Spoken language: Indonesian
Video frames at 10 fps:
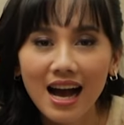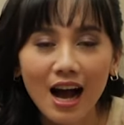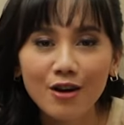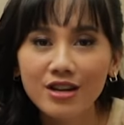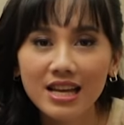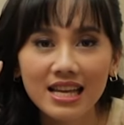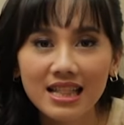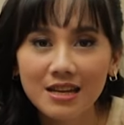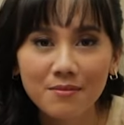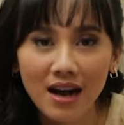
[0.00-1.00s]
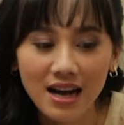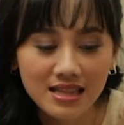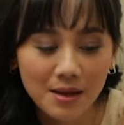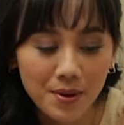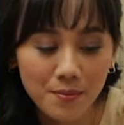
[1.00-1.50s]
Aku udah ngiler
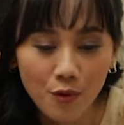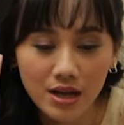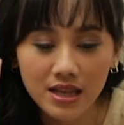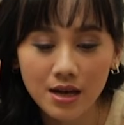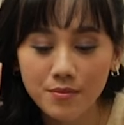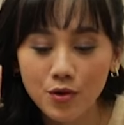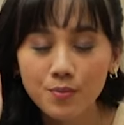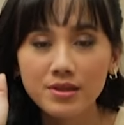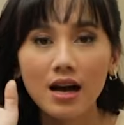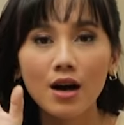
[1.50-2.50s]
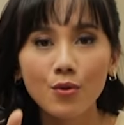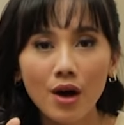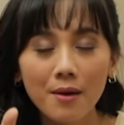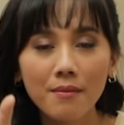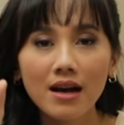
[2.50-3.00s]
banget. Tapi buat yang belum
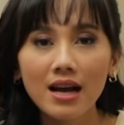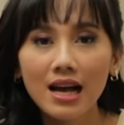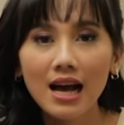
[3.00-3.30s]
tahu emang